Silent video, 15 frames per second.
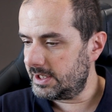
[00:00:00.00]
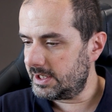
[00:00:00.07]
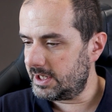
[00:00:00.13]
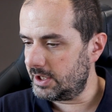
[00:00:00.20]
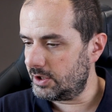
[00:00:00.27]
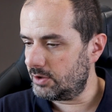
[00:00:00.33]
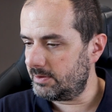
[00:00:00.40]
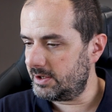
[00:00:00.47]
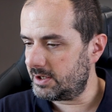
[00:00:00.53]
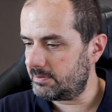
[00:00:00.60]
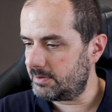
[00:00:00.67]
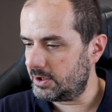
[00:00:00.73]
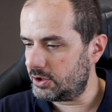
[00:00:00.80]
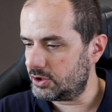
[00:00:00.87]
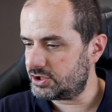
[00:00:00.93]
Quiero ver
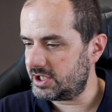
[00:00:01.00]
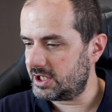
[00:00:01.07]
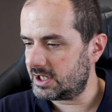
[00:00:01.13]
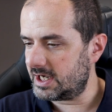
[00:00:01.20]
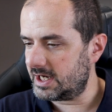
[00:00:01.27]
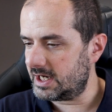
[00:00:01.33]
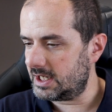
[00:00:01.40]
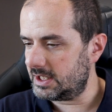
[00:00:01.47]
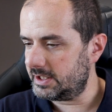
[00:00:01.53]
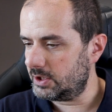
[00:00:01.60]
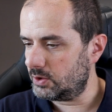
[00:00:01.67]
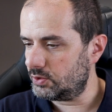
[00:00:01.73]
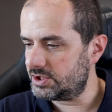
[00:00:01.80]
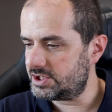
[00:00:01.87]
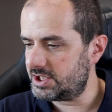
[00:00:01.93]
vídeos del canal de
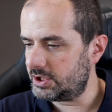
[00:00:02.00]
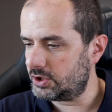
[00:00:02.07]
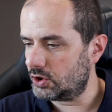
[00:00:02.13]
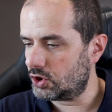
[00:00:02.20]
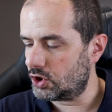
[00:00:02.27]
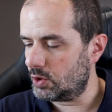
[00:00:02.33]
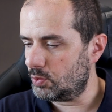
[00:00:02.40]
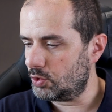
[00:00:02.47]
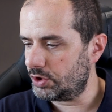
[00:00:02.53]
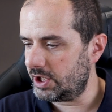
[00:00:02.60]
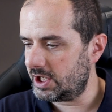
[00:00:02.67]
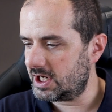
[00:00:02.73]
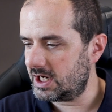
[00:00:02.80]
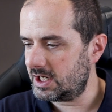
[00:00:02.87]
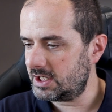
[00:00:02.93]
Luisito
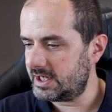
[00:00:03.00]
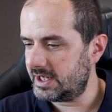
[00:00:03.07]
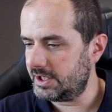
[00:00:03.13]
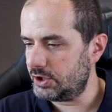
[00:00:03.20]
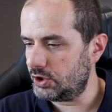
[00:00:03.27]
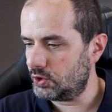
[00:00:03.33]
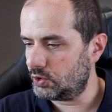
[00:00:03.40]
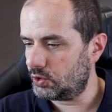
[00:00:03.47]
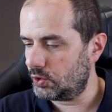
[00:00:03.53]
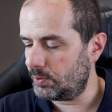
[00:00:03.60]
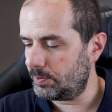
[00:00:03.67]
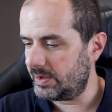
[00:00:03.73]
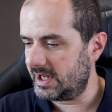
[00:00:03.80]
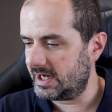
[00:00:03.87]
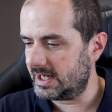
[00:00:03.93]
Comunica en
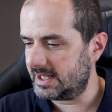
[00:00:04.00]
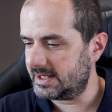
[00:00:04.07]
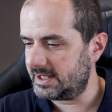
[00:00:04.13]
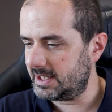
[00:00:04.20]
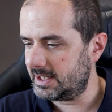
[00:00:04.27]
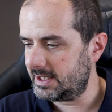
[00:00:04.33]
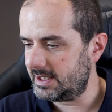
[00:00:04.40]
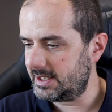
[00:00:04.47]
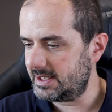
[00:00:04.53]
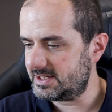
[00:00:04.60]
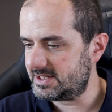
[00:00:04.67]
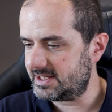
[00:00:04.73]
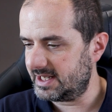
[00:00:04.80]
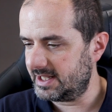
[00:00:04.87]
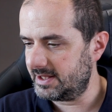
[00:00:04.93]
YouTube en la tele
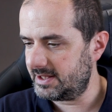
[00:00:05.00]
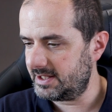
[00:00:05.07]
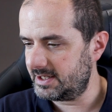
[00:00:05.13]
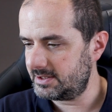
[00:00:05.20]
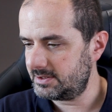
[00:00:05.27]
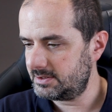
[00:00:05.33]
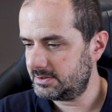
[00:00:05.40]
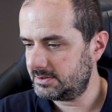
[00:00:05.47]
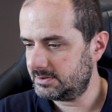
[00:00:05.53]
Estancia.